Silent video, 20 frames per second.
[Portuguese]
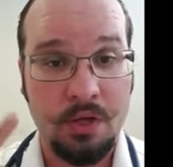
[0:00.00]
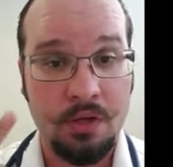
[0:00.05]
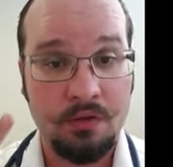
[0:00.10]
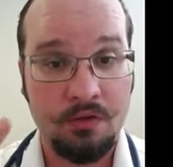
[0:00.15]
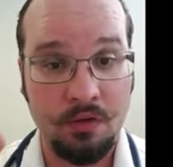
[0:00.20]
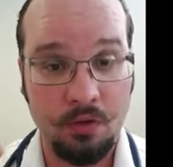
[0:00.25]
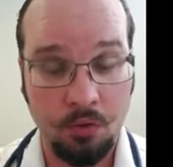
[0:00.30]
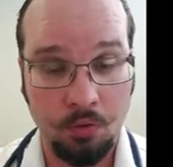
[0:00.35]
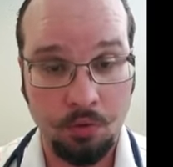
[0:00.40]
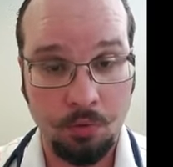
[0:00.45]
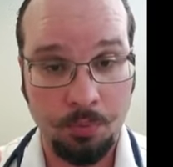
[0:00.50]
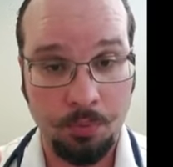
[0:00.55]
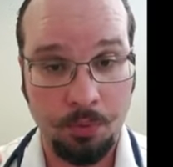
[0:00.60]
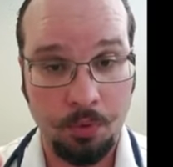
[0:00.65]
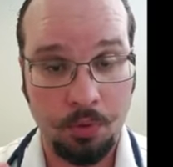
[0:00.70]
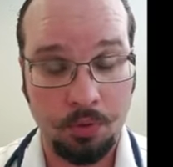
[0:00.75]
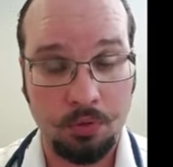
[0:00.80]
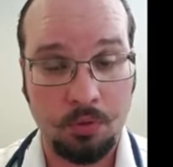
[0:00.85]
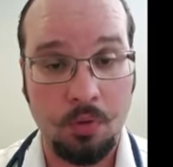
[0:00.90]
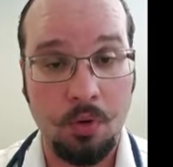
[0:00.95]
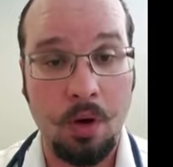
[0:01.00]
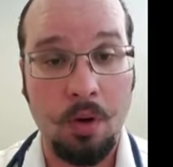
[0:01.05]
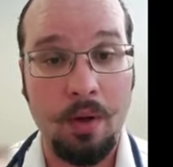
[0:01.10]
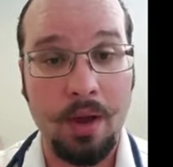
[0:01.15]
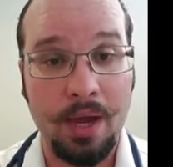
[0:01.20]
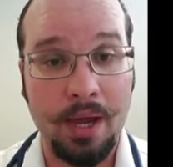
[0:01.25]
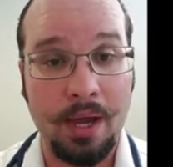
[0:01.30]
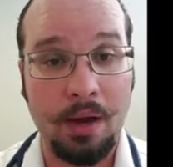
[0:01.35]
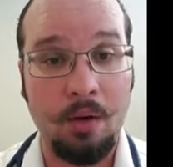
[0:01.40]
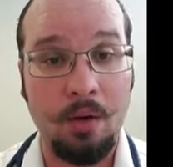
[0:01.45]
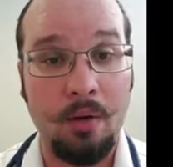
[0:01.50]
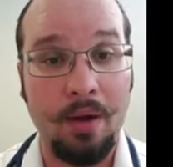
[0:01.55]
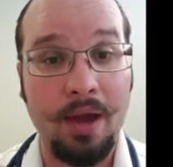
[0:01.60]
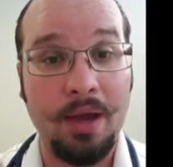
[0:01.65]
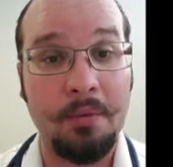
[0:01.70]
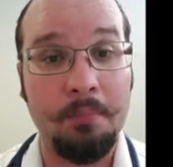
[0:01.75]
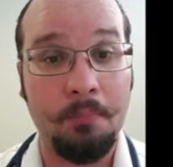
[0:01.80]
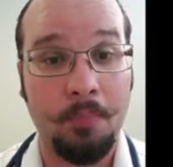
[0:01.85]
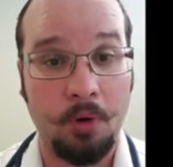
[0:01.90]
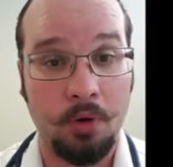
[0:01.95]
Segundo ponto, qual é, qual é
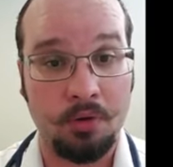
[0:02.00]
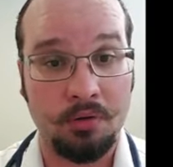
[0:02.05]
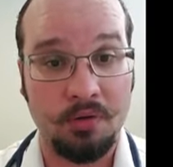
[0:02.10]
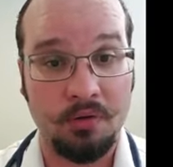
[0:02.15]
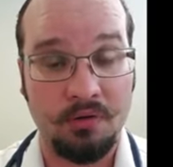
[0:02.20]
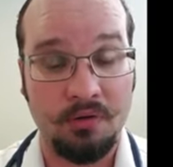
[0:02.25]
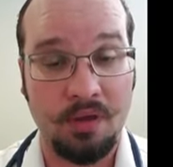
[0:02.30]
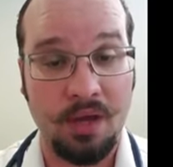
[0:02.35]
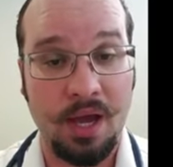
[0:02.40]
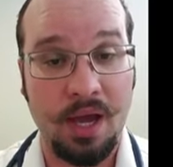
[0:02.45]
a hipótese?